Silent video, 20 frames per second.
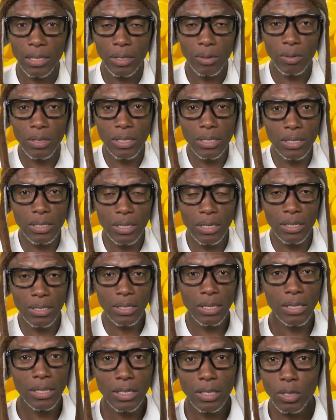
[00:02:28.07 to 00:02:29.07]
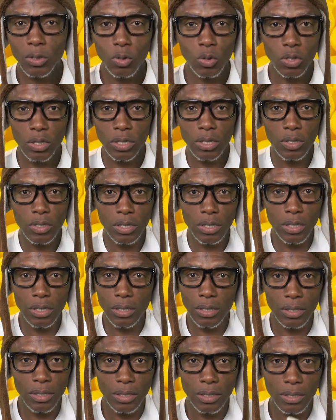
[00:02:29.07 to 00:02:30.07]
Então dessas 300, acho que
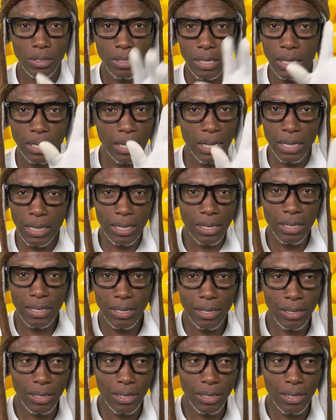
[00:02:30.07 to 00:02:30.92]
270,